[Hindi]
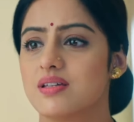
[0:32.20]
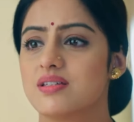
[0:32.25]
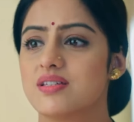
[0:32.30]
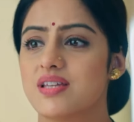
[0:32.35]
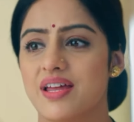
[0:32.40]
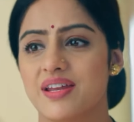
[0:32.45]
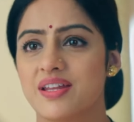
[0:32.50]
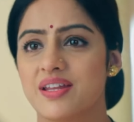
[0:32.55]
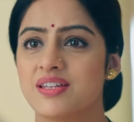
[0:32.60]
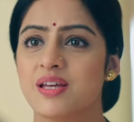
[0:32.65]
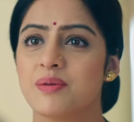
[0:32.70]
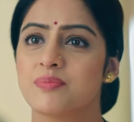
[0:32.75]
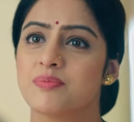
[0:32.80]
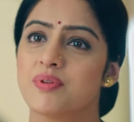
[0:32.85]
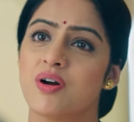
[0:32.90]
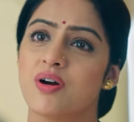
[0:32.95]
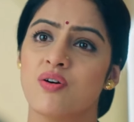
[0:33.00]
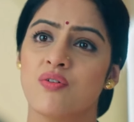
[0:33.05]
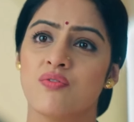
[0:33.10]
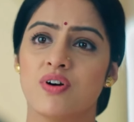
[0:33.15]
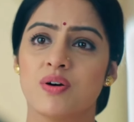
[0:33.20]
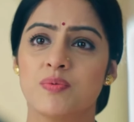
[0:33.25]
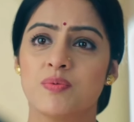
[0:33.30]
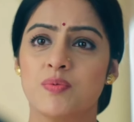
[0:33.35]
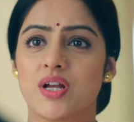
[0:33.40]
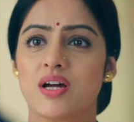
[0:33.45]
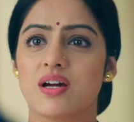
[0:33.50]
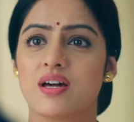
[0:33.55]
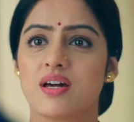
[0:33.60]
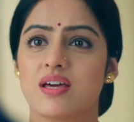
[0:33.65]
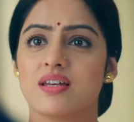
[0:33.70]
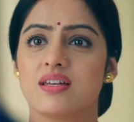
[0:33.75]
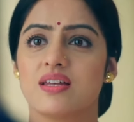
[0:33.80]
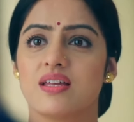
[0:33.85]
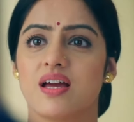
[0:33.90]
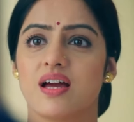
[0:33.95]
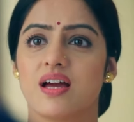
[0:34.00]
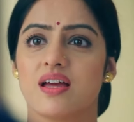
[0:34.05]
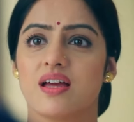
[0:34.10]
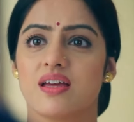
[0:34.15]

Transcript: इशाना ने अपना होमवर्क पूरा कर लिया